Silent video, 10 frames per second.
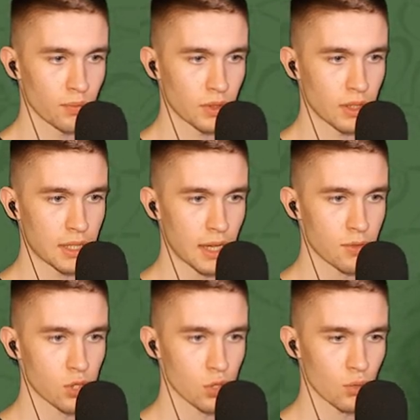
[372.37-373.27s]
Я
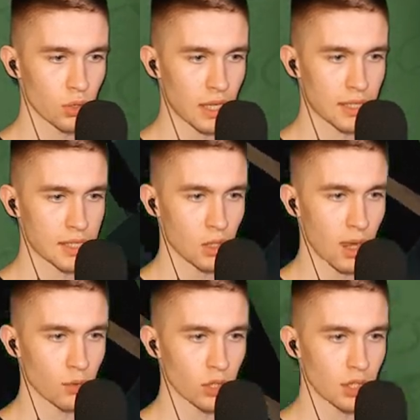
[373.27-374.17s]
все вот так делал, а
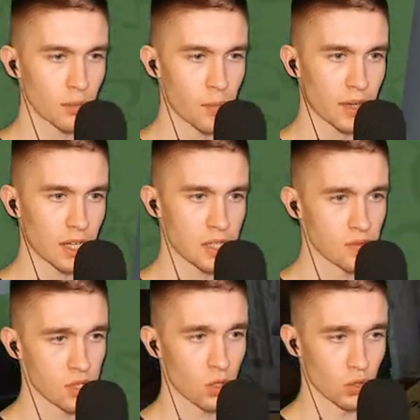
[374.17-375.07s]
вот это мы покрасим в
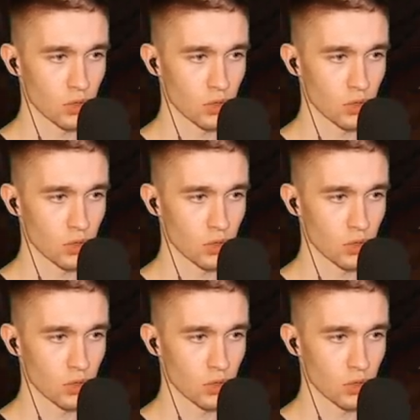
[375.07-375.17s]
зеленый.